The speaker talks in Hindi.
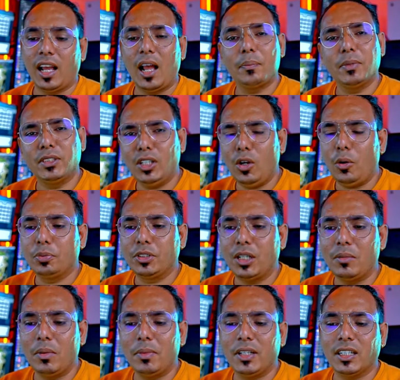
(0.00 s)
आप इसे ऑप्शन
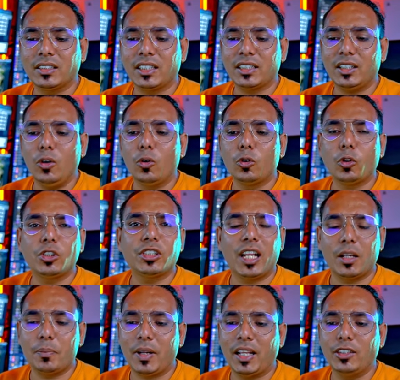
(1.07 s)
में भी कर सकते हैं ऑटो
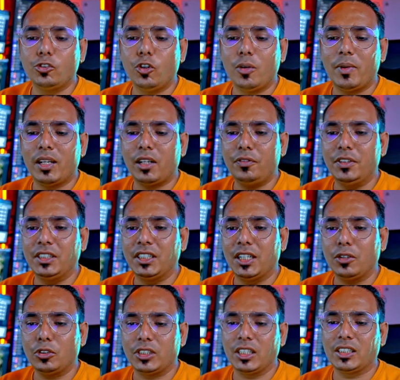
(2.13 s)
स्ट्राइक प्राइस जो हमारा फीचर है
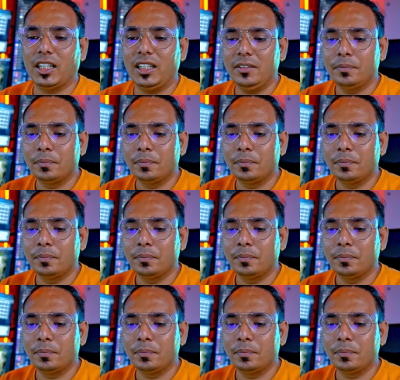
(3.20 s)
उसके साथ